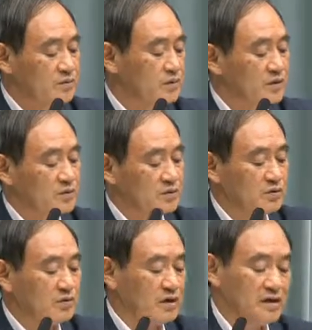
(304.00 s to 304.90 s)
運営のこ
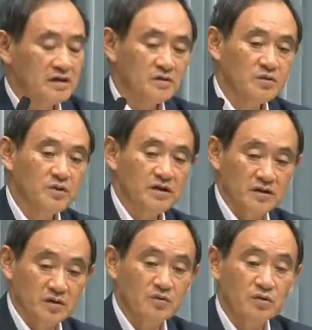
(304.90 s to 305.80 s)
とは国
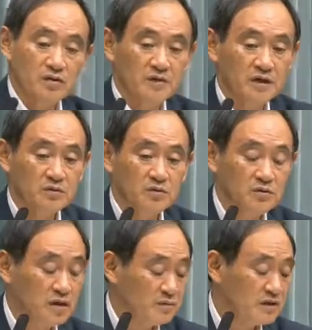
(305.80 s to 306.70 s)
会でこれ決められるこ
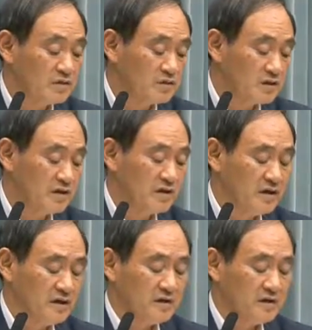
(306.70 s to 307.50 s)
とでありますので、